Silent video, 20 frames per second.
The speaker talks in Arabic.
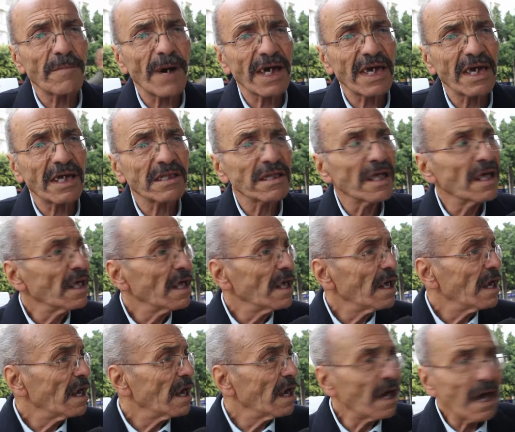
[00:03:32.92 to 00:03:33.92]
باكيت
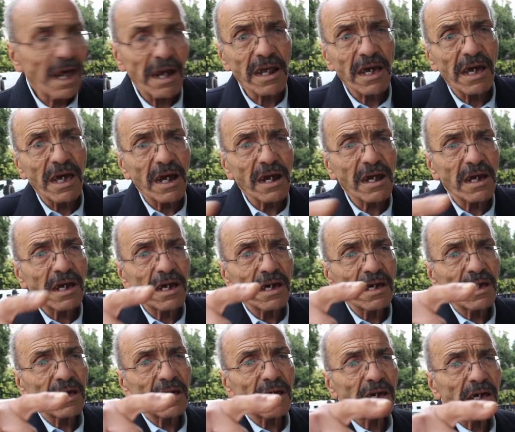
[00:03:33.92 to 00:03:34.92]

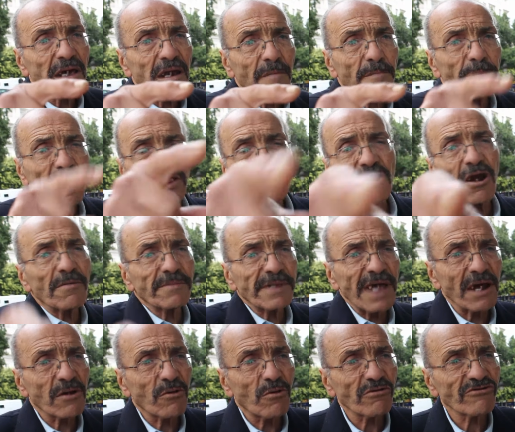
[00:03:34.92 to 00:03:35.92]
الباترون
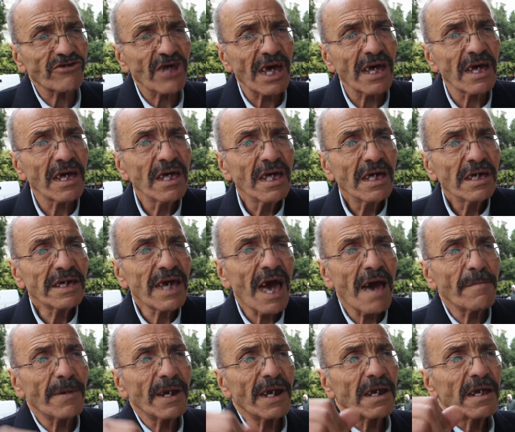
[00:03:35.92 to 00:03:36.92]
تاع الكوشه
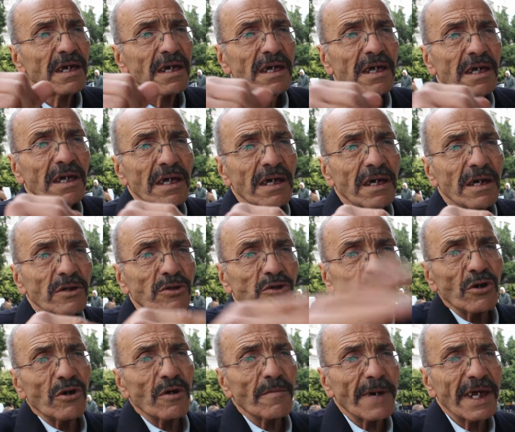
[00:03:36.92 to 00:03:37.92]
يعمل
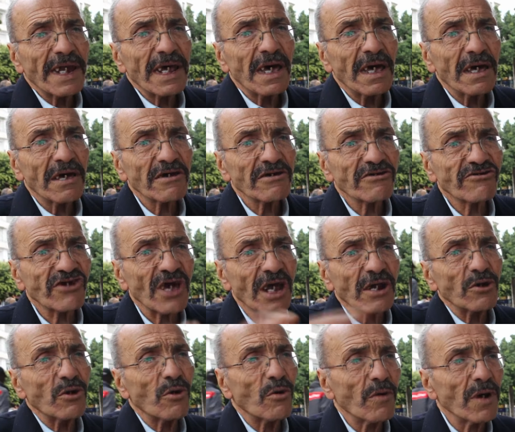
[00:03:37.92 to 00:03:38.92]
دو معناها
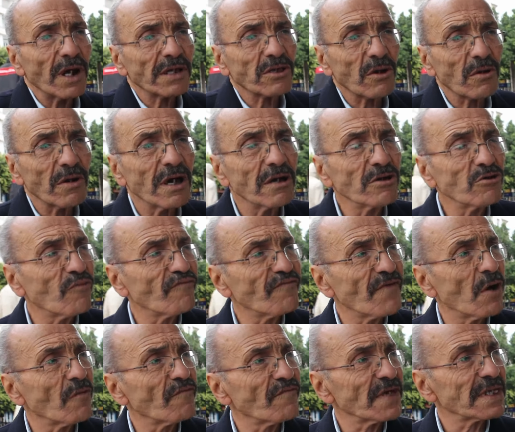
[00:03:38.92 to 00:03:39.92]
شاريو ولا ترو
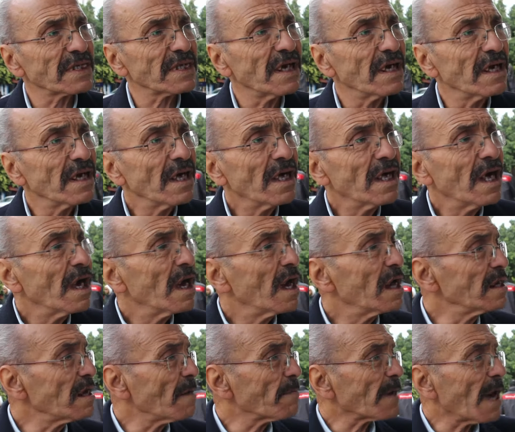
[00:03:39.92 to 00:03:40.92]
يوفاو فيسح
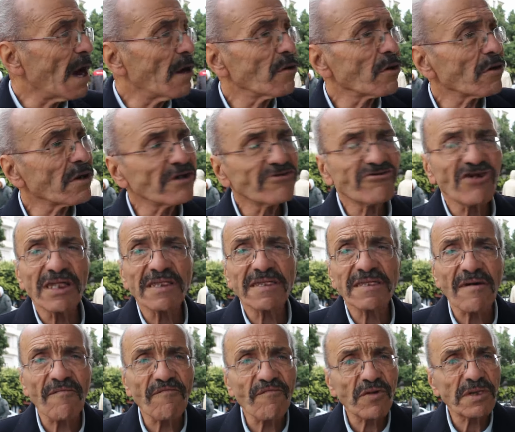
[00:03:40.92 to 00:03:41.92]
يبقاو الاخرين شاد
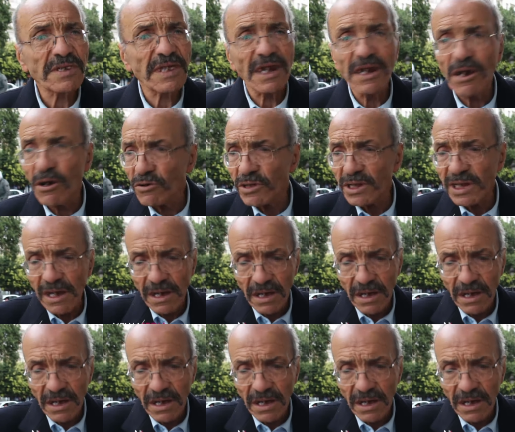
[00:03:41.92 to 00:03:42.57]
الصف ويستناو